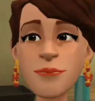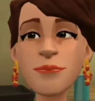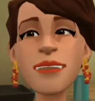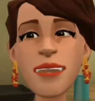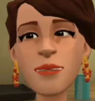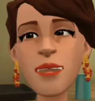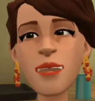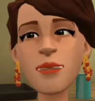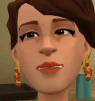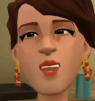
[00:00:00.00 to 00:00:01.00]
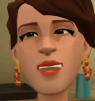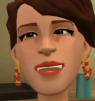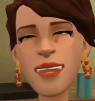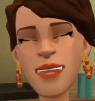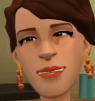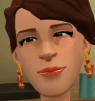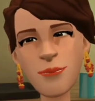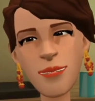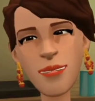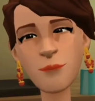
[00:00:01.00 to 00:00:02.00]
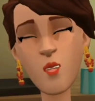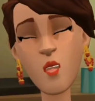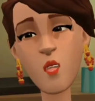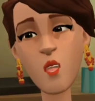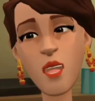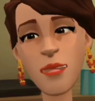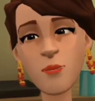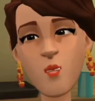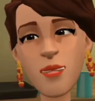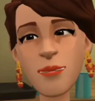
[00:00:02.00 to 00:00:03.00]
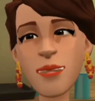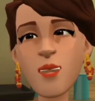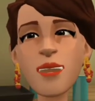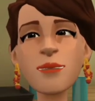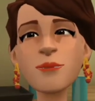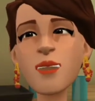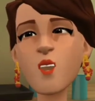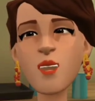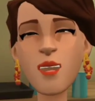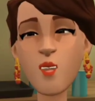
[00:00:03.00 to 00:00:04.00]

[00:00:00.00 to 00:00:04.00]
হ খালা উঠছে দেখো তোমার দিকে কেমন তাকাই আছে